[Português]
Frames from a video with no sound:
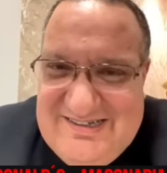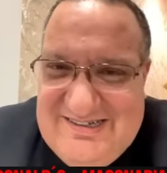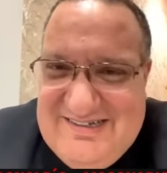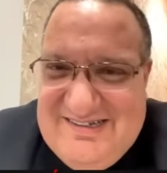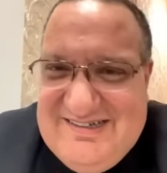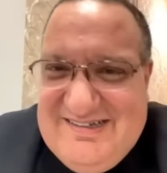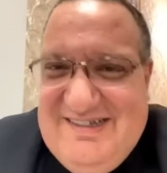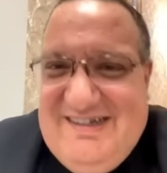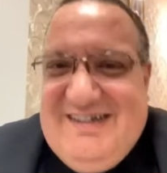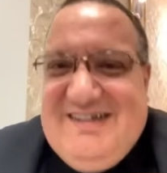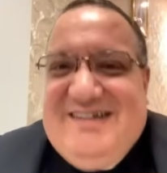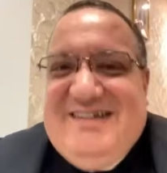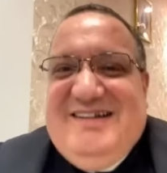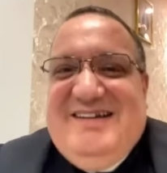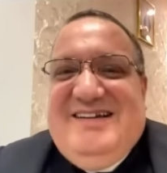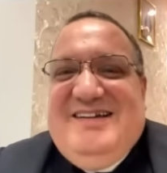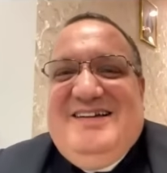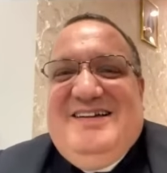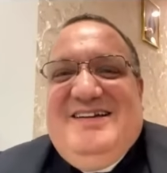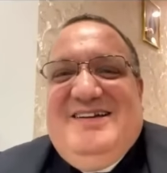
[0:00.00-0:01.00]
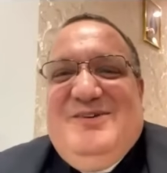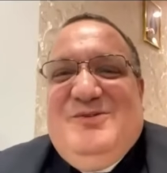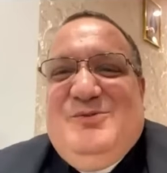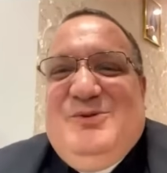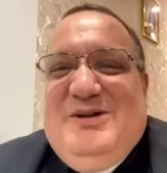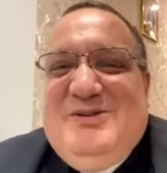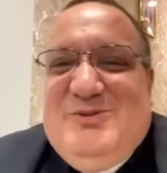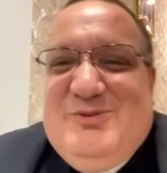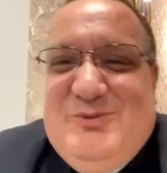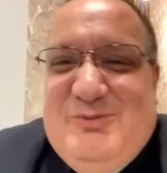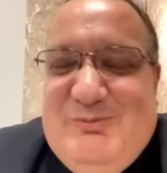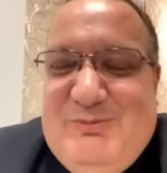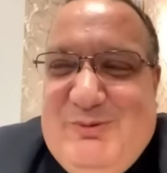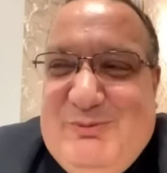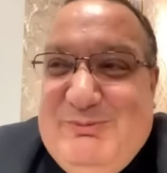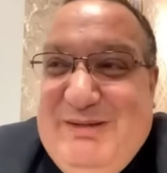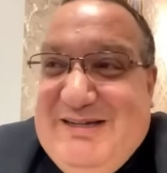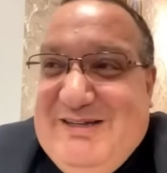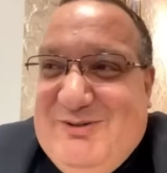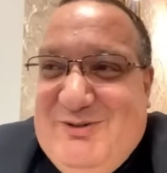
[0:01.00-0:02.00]
Sim. Né? O, ano, o
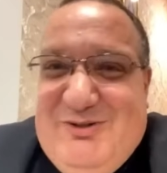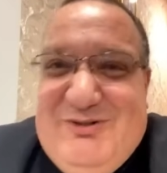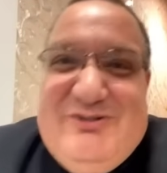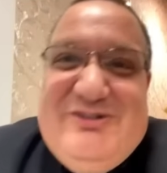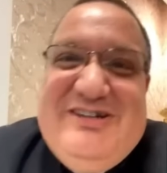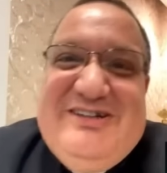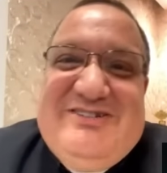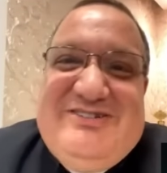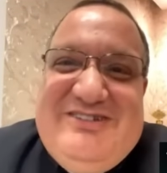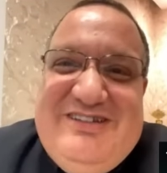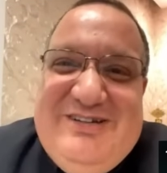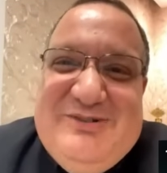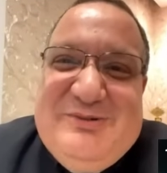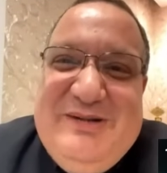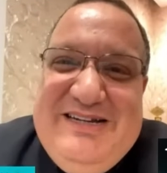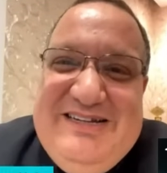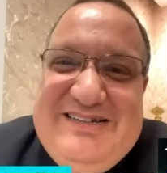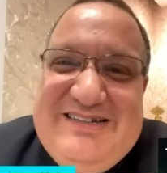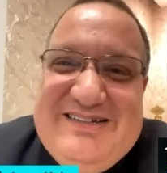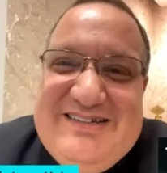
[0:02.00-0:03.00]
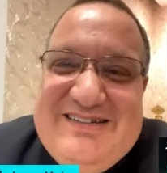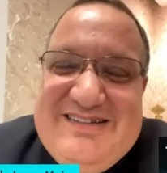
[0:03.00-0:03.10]
McDonald's é antigo, hein?